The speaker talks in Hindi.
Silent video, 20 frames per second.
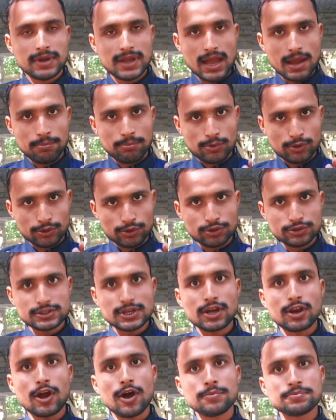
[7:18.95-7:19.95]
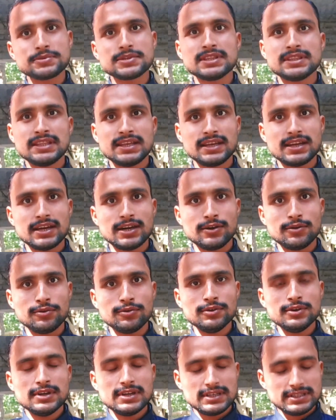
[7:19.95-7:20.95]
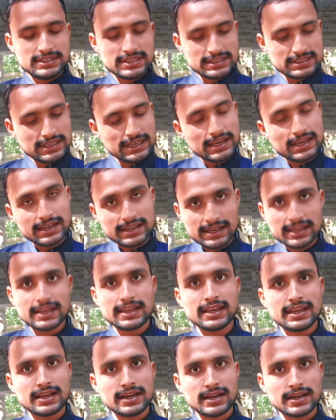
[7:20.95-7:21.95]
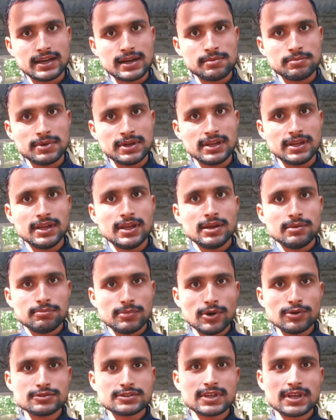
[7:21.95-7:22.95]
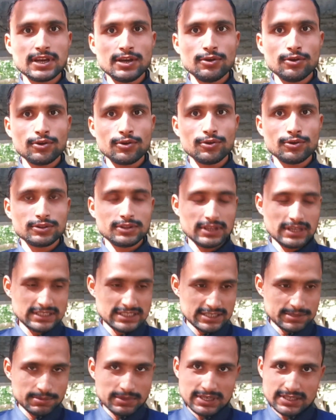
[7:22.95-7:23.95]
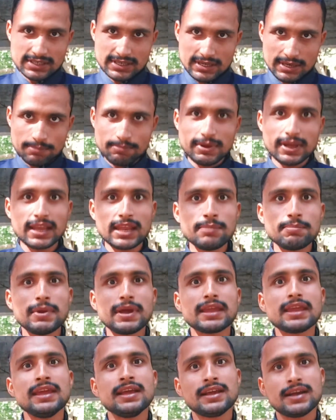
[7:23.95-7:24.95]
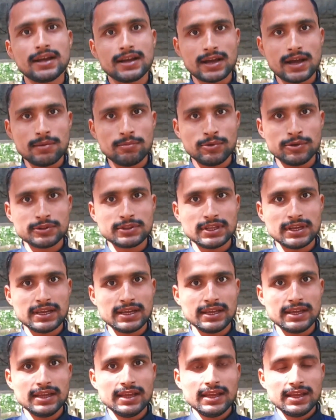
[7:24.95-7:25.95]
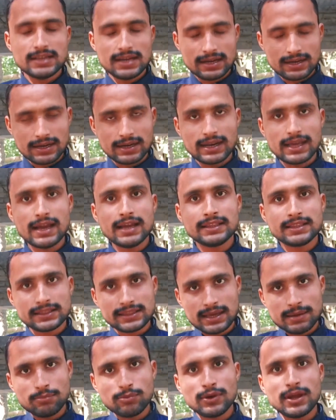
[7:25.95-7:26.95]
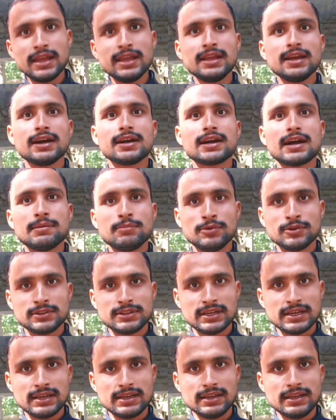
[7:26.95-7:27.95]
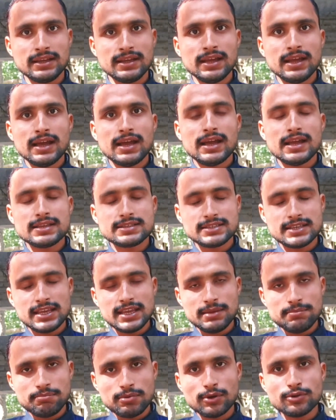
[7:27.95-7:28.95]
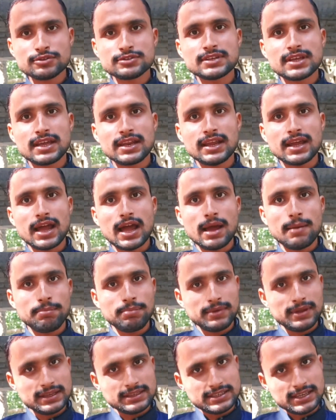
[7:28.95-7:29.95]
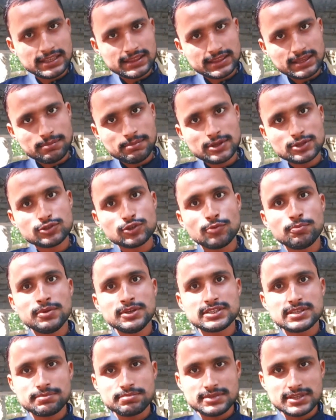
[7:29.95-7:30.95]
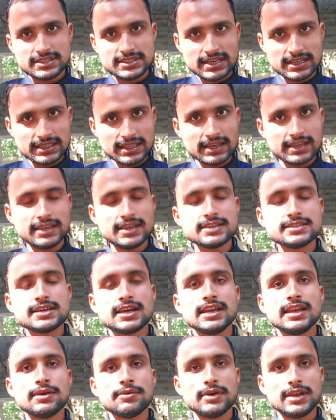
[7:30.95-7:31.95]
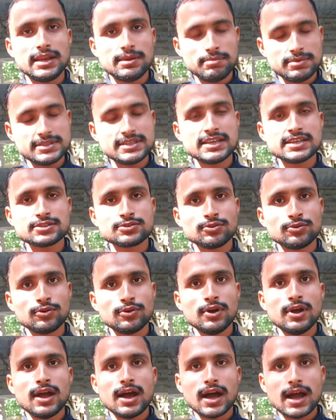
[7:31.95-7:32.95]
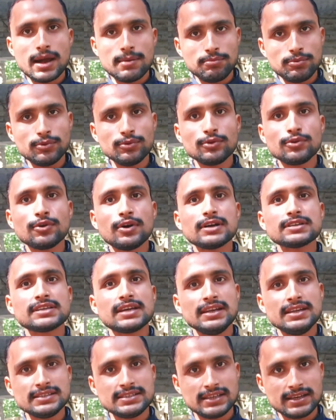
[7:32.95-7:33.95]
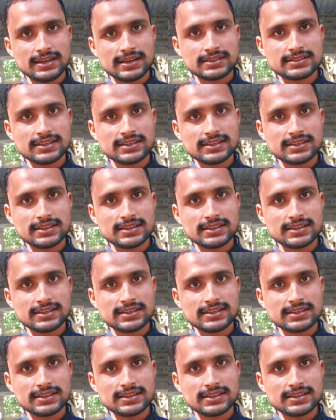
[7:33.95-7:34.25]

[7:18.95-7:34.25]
मैं आपको दो चार ऑप्शन दे रहा हूं जैसे कि ठेके का काम है बहुत सारे लोग होते हैं जिसमें डिब्बे की पैकिंग का काम होता है या कढ़ाई तथा बुनाई का काम होता है ऐसे ही बहुत सारे आपके क्षेत्र में जो भी सबसे ज़्यादा किए जाने वाले बिजनेस हों आप उनको आसानी से